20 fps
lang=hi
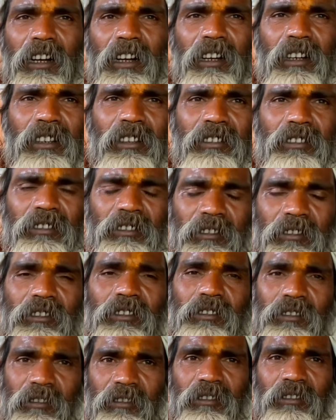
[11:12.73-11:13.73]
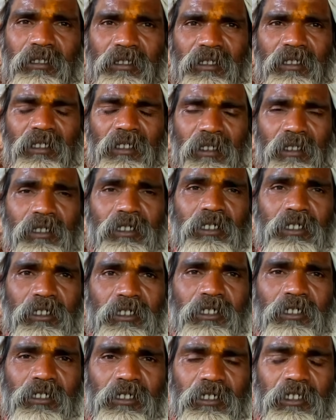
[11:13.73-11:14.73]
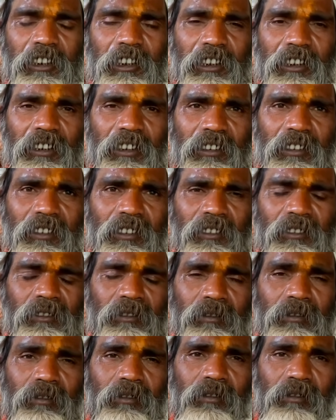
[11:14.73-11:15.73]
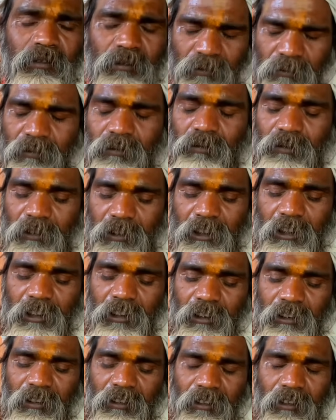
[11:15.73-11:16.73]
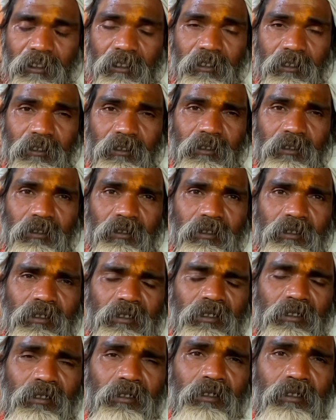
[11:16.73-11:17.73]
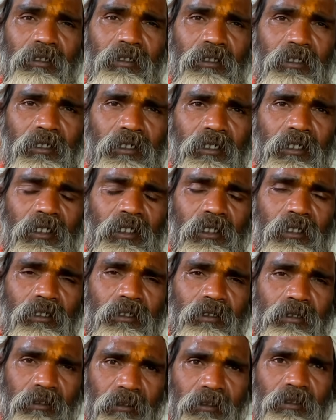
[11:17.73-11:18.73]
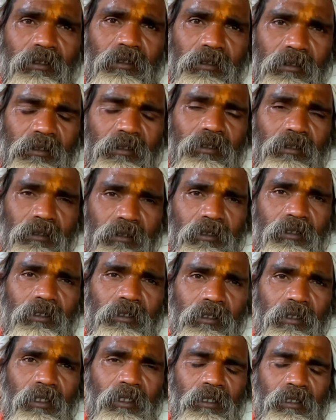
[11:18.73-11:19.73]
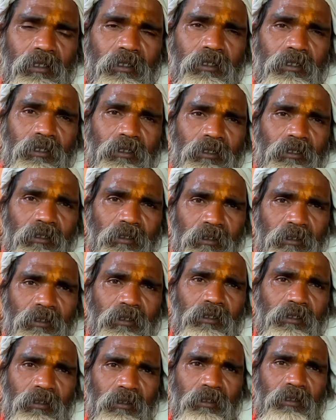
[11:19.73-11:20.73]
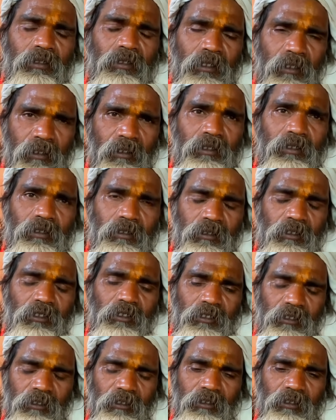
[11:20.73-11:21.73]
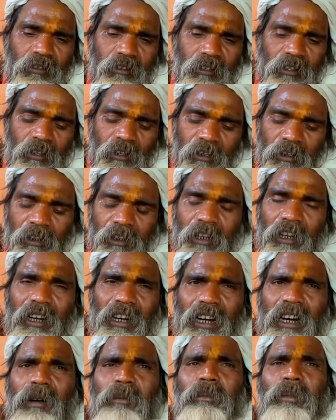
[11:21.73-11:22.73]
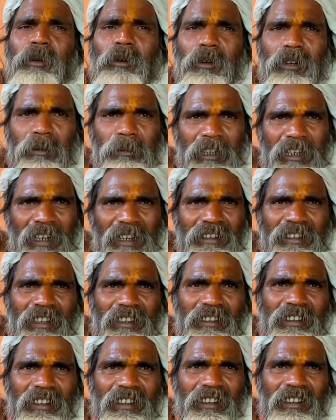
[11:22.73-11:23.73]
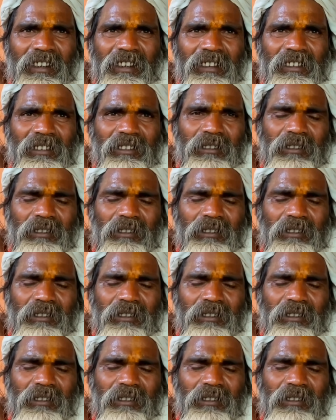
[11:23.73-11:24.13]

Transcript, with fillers: बाबा जी जैसे कि हम ग्रस्त हैं जी और आप साधु हैं जी तो भगवान की भक्ति और भजन जो है साधु में ग्रस्त होके भी हम कर सकते हैं क्या अच्छा आप लोग भी कर सकते हैं